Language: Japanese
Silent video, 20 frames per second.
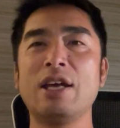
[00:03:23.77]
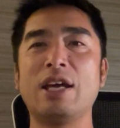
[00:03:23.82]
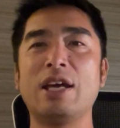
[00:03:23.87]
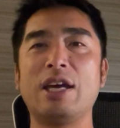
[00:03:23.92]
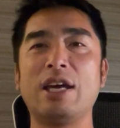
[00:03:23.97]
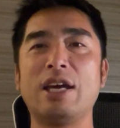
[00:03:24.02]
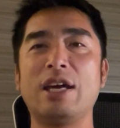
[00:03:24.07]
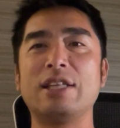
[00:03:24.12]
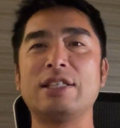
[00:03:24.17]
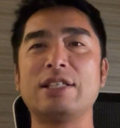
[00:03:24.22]

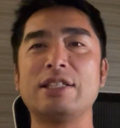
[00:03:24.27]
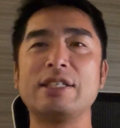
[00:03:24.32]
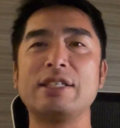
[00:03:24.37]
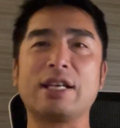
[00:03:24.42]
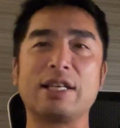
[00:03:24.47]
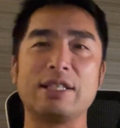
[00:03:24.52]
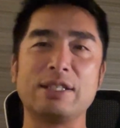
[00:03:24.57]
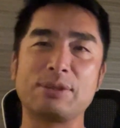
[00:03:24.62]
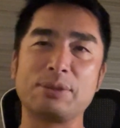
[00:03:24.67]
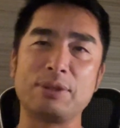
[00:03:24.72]
えー、なぜ
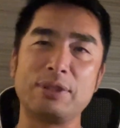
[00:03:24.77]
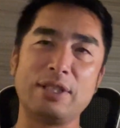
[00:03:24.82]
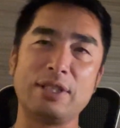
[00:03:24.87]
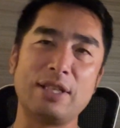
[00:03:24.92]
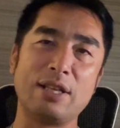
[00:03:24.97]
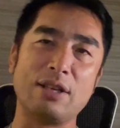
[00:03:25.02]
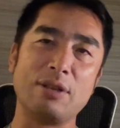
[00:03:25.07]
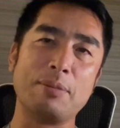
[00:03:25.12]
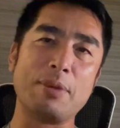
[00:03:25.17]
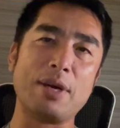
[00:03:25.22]
かねそれで
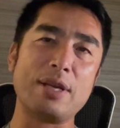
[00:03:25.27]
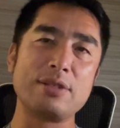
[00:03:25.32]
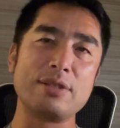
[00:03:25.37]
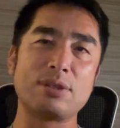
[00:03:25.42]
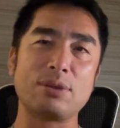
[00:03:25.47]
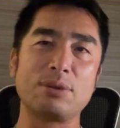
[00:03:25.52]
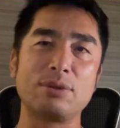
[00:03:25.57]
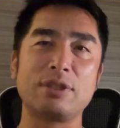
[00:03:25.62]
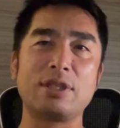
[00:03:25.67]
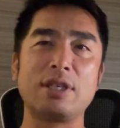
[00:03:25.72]
ねあの
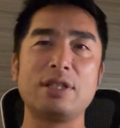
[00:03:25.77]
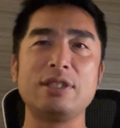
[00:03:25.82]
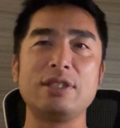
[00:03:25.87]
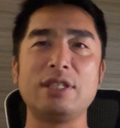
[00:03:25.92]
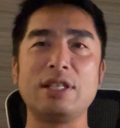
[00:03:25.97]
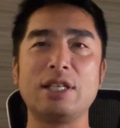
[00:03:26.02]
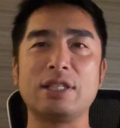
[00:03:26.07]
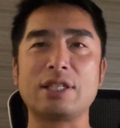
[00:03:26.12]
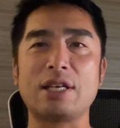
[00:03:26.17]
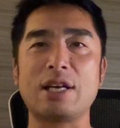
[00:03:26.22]
マンション手に
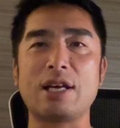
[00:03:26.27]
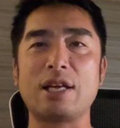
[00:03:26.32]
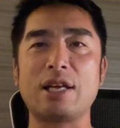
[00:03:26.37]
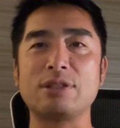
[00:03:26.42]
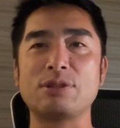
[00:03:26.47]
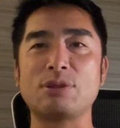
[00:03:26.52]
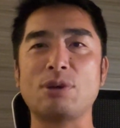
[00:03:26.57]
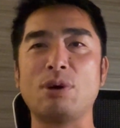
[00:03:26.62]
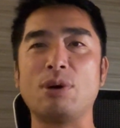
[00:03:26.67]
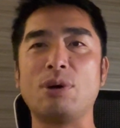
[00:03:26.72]
入れた
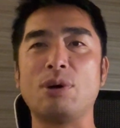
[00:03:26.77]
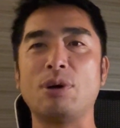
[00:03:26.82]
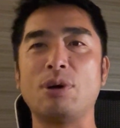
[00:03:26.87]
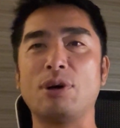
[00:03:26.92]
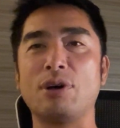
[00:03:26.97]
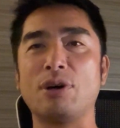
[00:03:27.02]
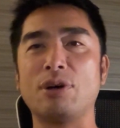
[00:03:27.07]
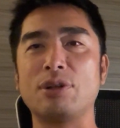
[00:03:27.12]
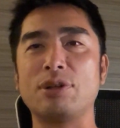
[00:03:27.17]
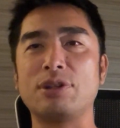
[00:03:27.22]

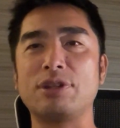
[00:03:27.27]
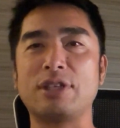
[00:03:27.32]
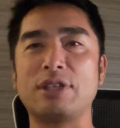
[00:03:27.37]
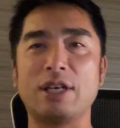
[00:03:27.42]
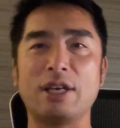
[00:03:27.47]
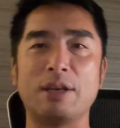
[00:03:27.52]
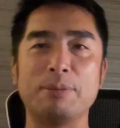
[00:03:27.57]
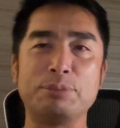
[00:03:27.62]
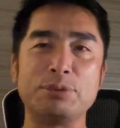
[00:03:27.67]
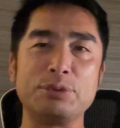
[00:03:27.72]
ぞっ
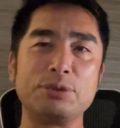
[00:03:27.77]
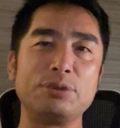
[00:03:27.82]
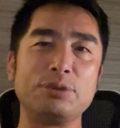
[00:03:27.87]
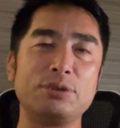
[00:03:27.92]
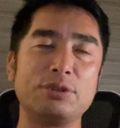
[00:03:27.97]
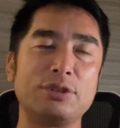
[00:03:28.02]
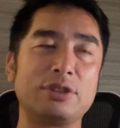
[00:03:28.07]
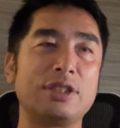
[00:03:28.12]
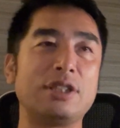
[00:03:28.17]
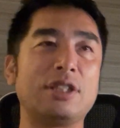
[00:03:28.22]
て
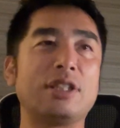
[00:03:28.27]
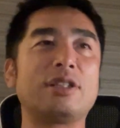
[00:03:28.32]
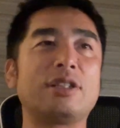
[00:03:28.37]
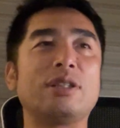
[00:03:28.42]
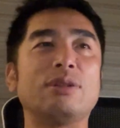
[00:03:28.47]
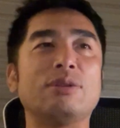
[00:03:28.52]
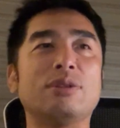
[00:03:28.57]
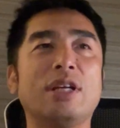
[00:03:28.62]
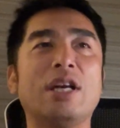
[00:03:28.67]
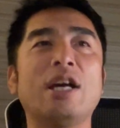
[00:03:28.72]
ブーってなって
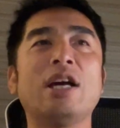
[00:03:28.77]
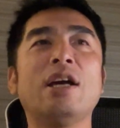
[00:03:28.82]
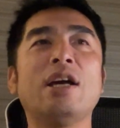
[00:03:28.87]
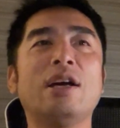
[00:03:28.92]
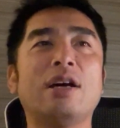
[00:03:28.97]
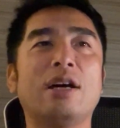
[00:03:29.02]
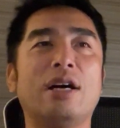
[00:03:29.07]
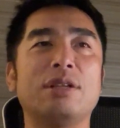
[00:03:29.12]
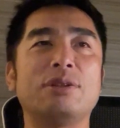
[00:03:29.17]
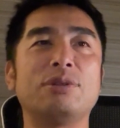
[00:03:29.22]
るね
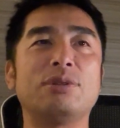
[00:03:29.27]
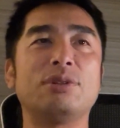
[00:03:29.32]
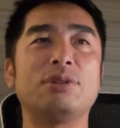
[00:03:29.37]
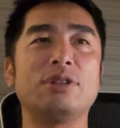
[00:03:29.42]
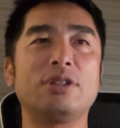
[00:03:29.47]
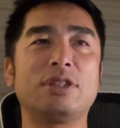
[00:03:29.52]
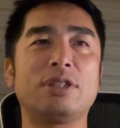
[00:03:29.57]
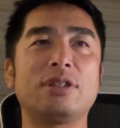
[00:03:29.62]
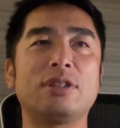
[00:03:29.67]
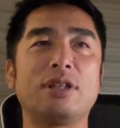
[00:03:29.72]
あ
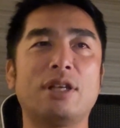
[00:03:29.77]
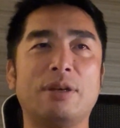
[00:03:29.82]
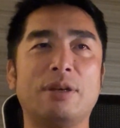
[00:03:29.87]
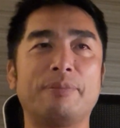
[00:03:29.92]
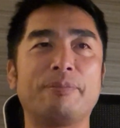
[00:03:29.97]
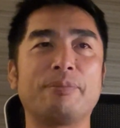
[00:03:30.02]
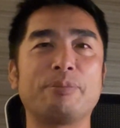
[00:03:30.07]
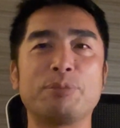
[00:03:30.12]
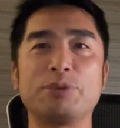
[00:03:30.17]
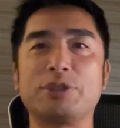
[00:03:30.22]
の
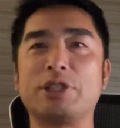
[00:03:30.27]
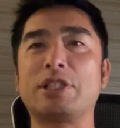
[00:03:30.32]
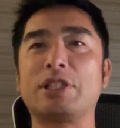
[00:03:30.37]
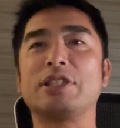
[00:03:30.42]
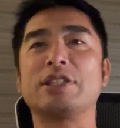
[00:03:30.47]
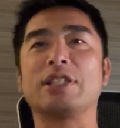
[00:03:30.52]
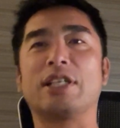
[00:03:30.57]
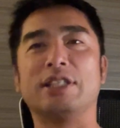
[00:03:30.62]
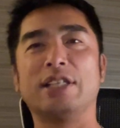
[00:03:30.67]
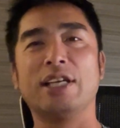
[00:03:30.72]
豚た
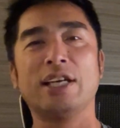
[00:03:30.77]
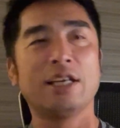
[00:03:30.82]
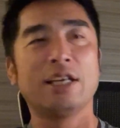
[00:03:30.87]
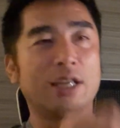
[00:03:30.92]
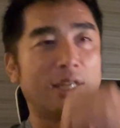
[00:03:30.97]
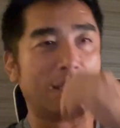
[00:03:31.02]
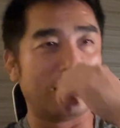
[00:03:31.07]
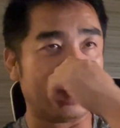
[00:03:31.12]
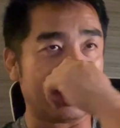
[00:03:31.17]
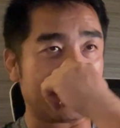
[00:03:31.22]
ちがね、
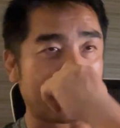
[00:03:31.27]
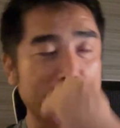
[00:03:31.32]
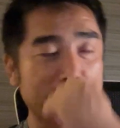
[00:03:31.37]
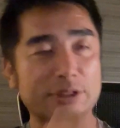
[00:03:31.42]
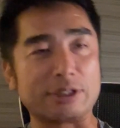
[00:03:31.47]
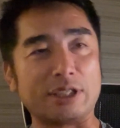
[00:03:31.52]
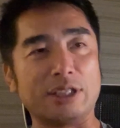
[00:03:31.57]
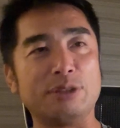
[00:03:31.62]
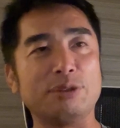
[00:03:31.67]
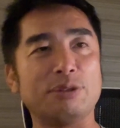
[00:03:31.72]
えー、たく
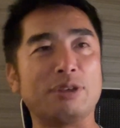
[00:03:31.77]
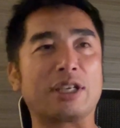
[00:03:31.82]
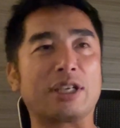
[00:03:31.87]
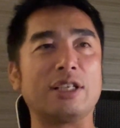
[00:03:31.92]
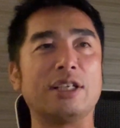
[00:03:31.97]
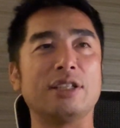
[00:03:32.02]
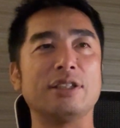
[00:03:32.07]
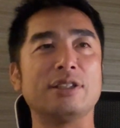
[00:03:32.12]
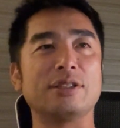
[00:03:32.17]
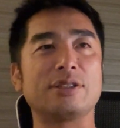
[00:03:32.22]
さんいるわけ
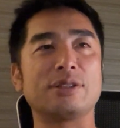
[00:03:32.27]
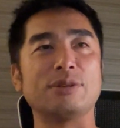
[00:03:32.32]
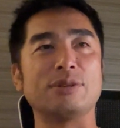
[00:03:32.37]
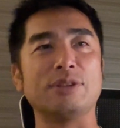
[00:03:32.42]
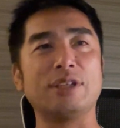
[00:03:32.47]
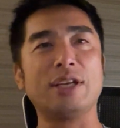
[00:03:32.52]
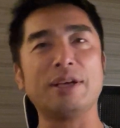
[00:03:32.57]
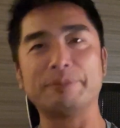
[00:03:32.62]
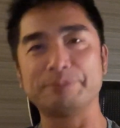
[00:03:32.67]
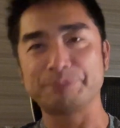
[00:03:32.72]
なんですよ
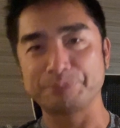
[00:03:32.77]
ね。